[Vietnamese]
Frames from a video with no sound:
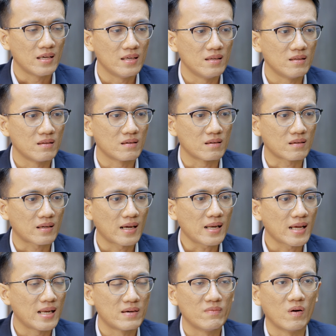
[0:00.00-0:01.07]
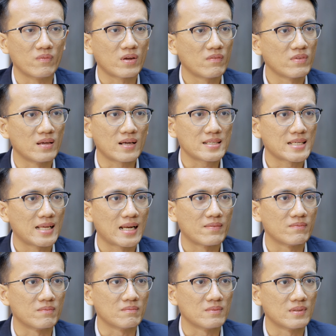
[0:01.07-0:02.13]
thì cái này là một trong những cái sai
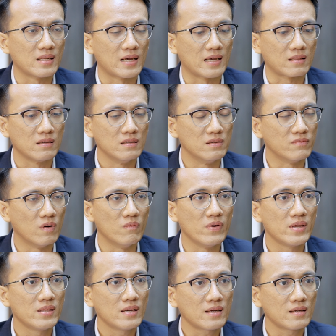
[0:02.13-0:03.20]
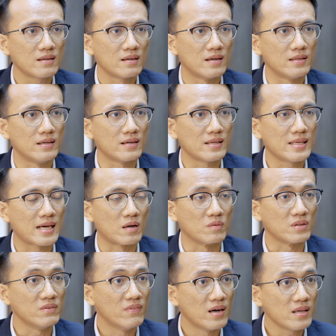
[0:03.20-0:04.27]
lầm là thường phổ biến nhất ở những cái nhà đầu
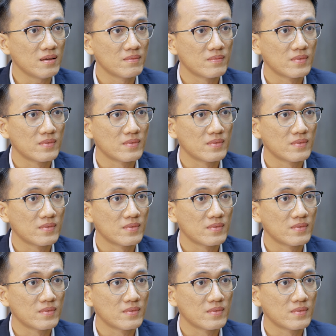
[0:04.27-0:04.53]
tư mới